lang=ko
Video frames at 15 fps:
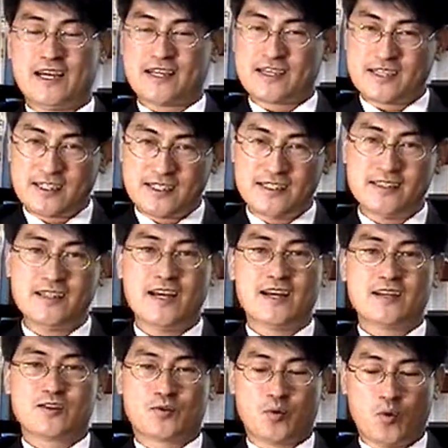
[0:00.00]
큰
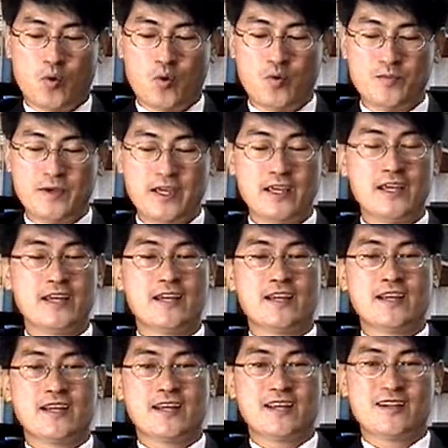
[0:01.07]
도움이
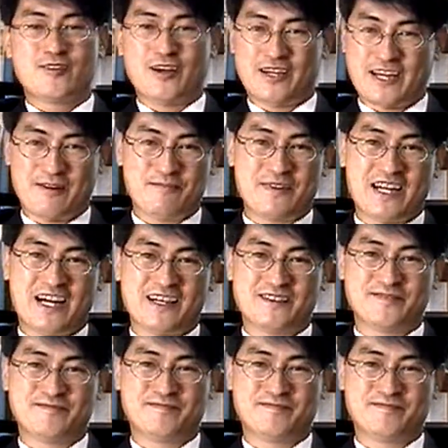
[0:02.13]
된답니다.